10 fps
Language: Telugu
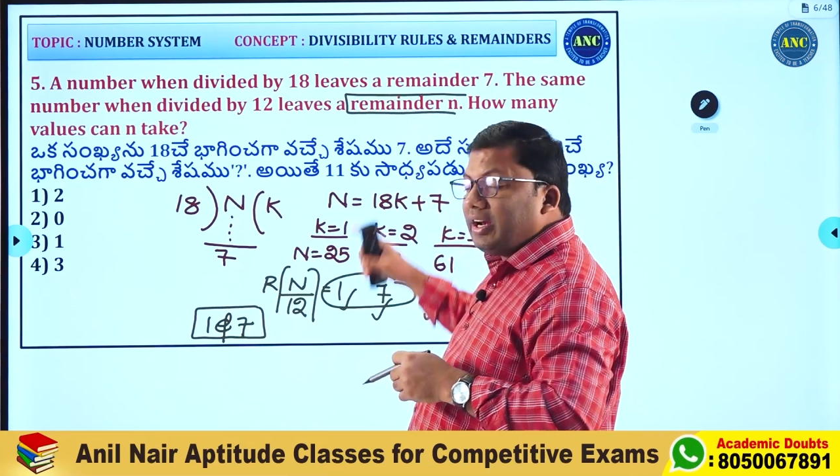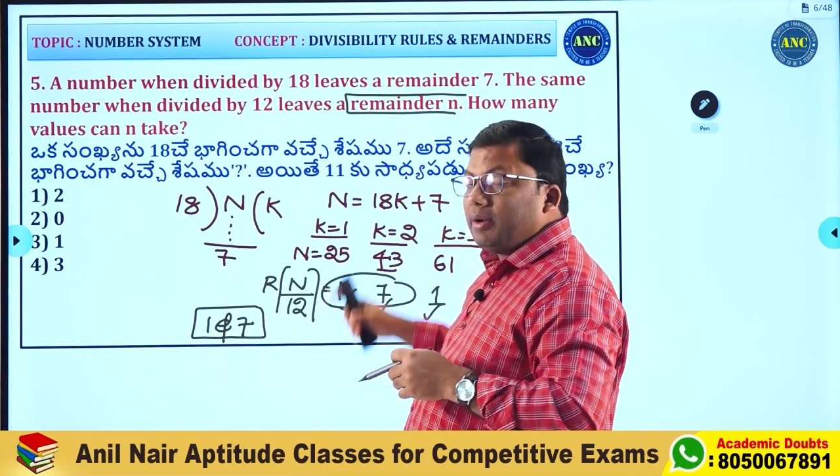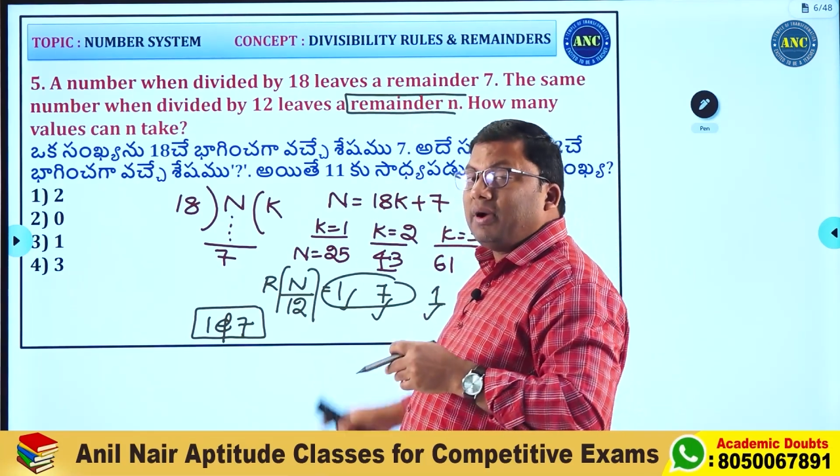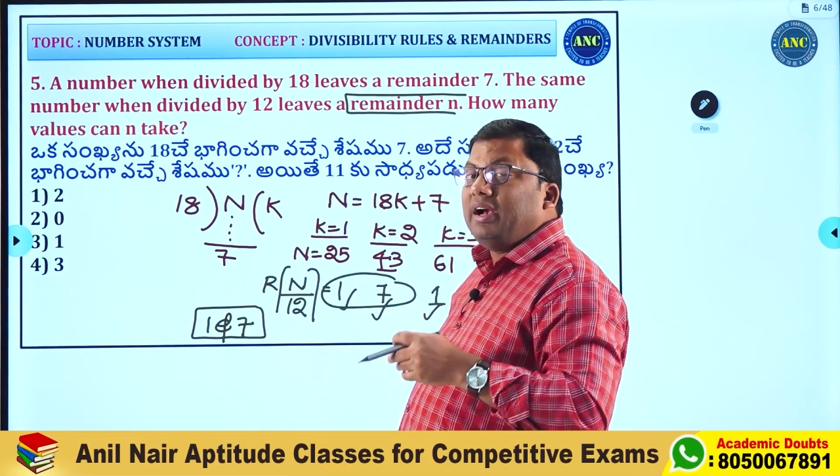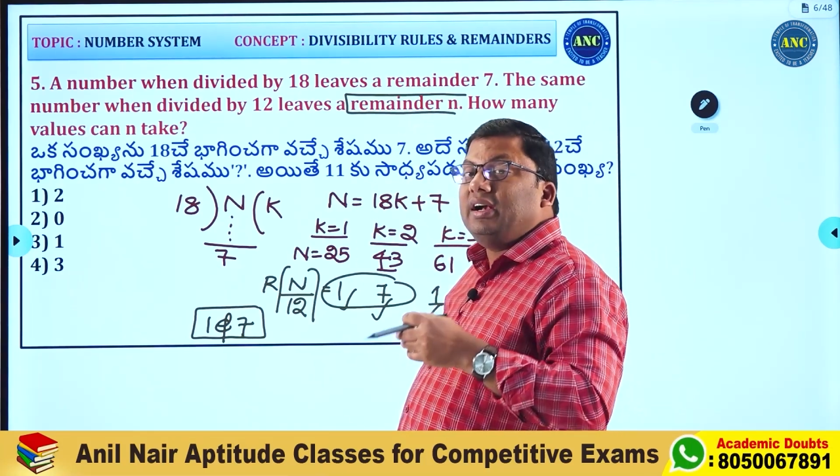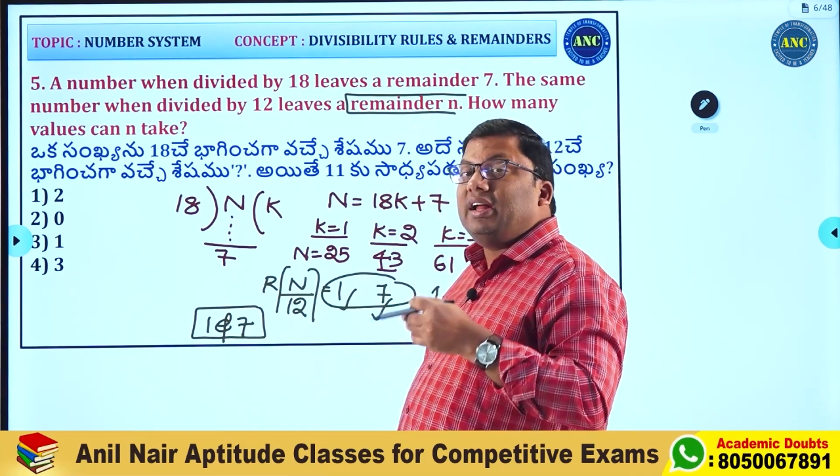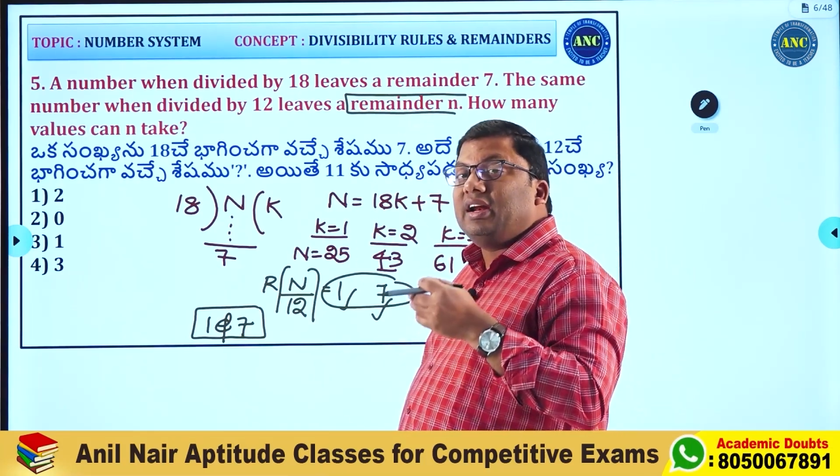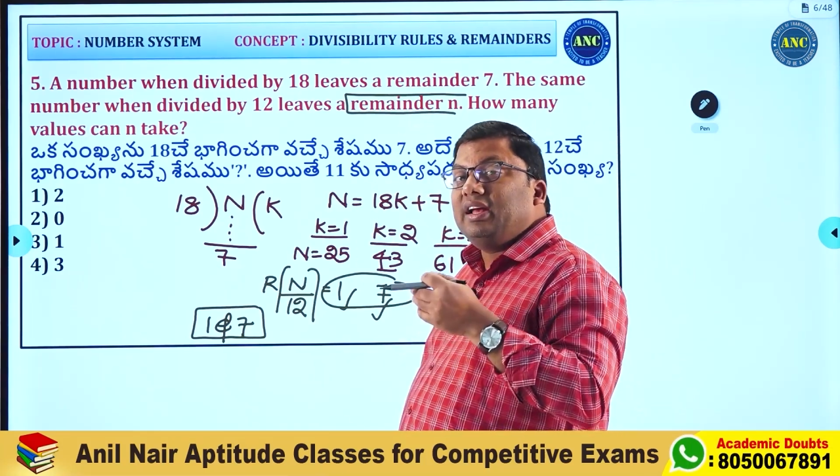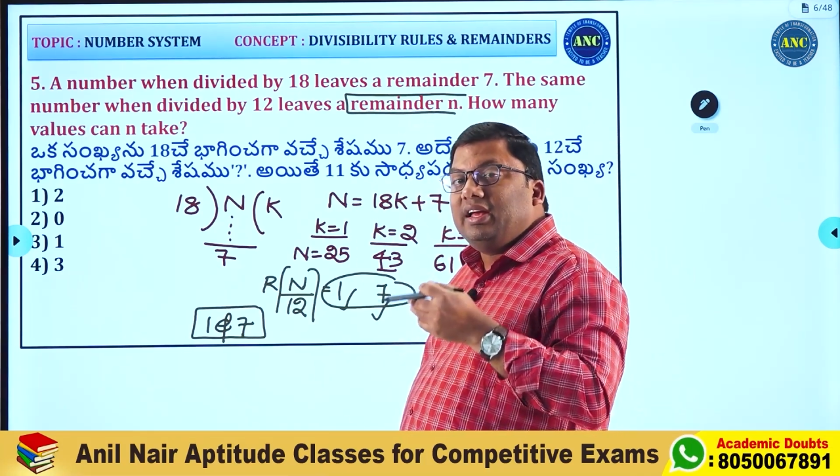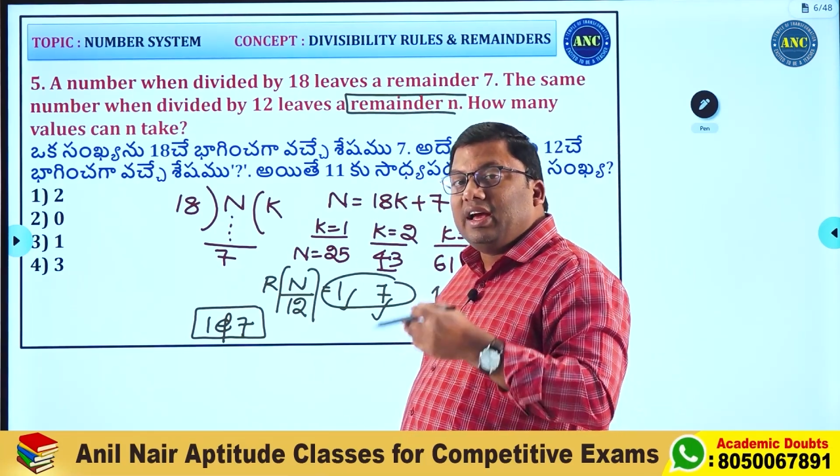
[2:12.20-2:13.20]
ఏ రిమైండర్
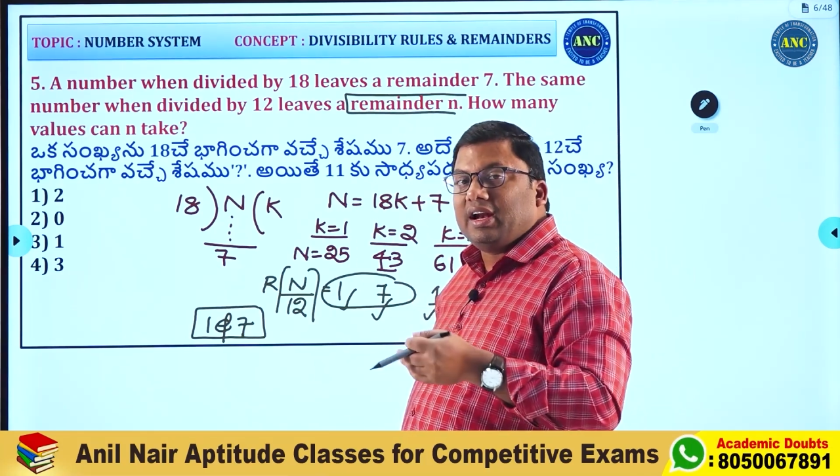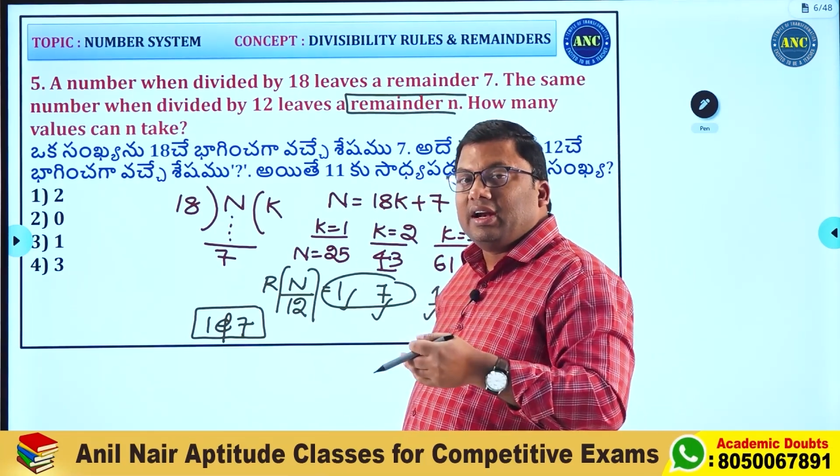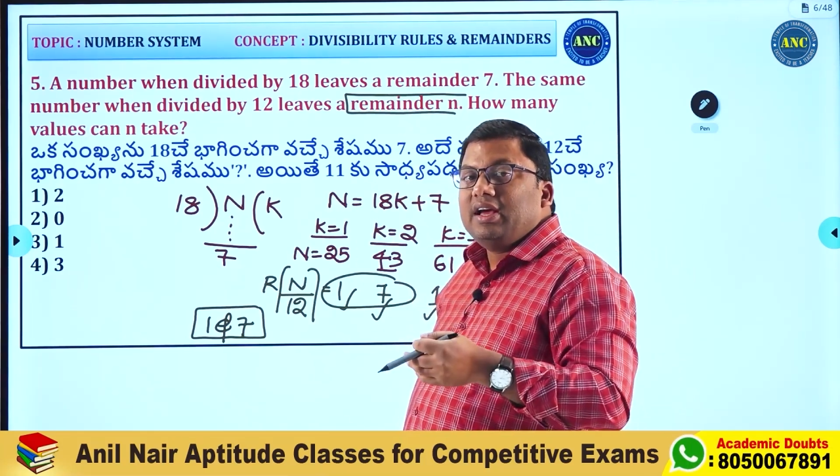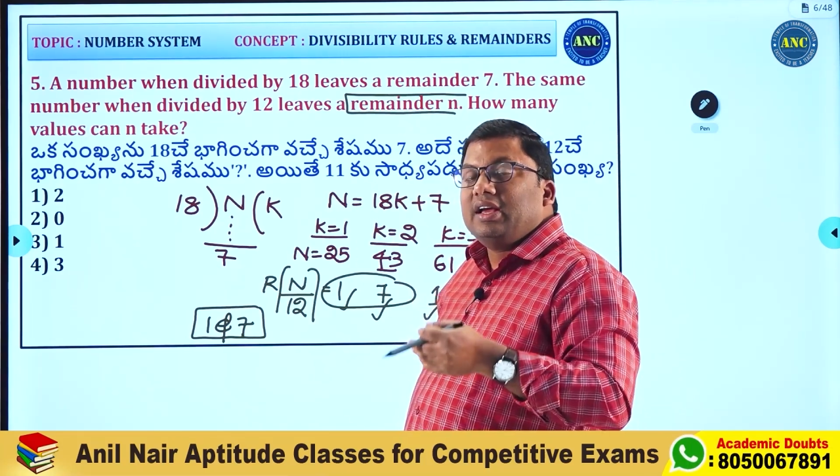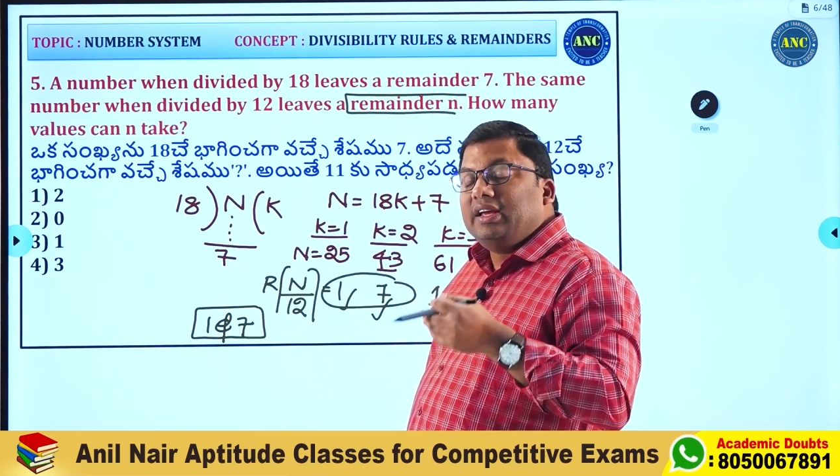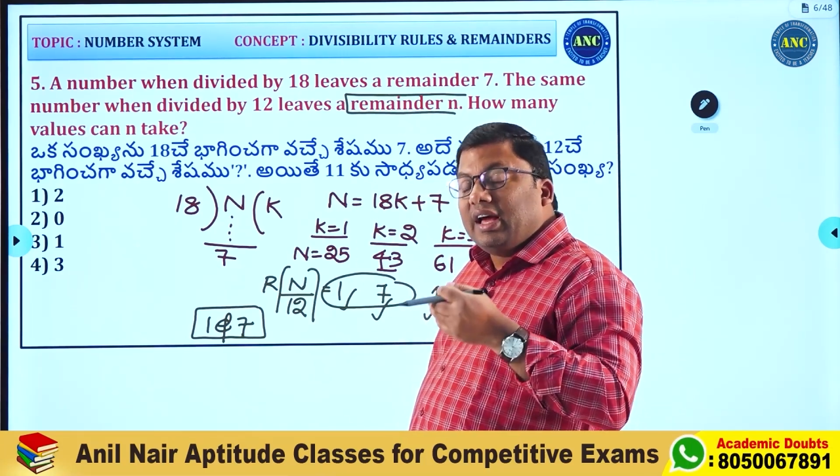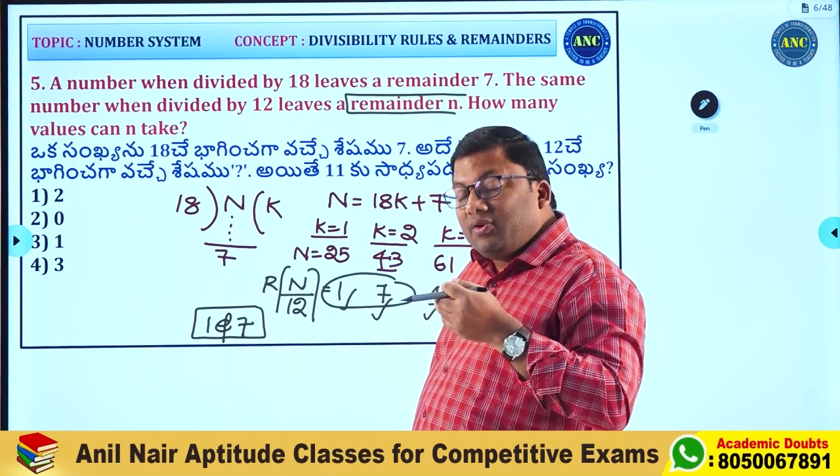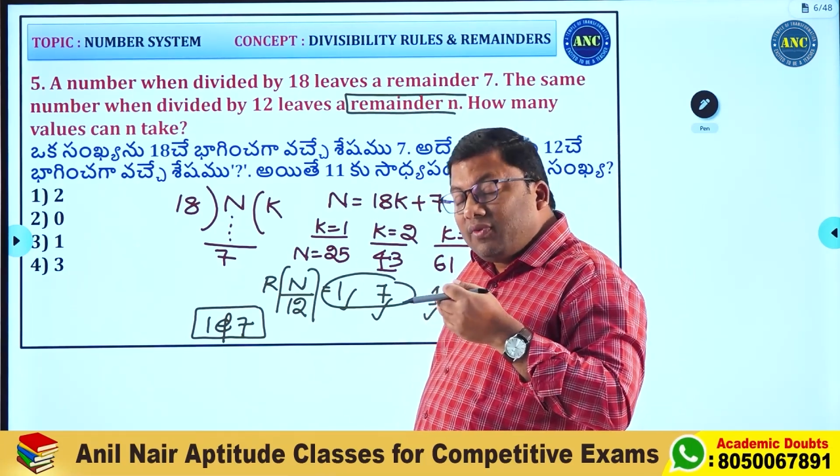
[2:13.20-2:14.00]
ఎన్ ఎన్